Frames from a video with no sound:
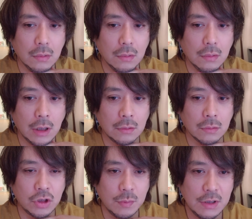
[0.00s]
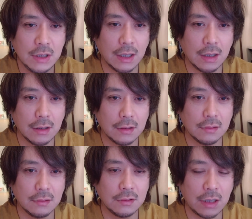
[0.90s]
あの地味な
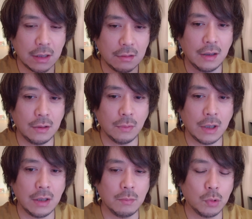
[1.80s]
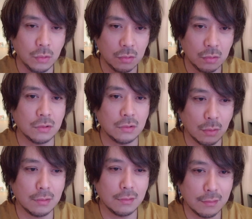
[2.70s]
設定の割にもどんどんこ
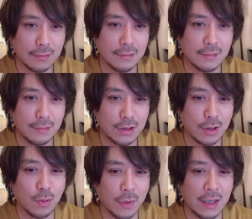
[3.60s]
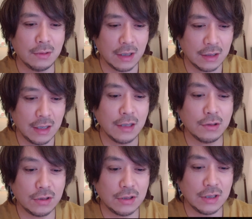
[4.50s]
う引き込まれるから退
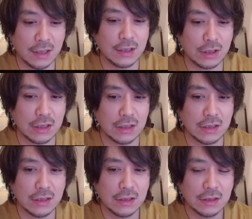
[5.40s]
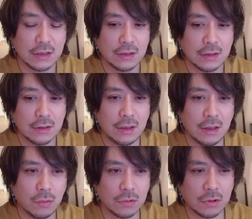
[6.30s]
屈じゃないし
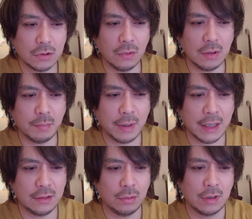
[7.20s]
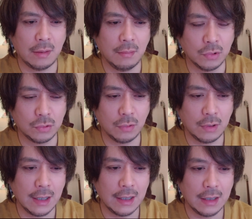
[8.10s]
でこうすごいバッドなものと
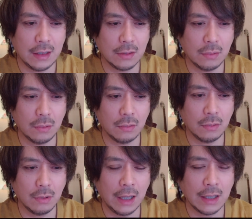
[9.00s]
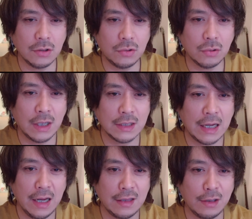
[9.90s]
かこう感情を
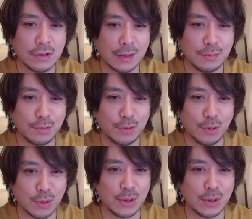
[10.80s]
あえて揺さぶろうと、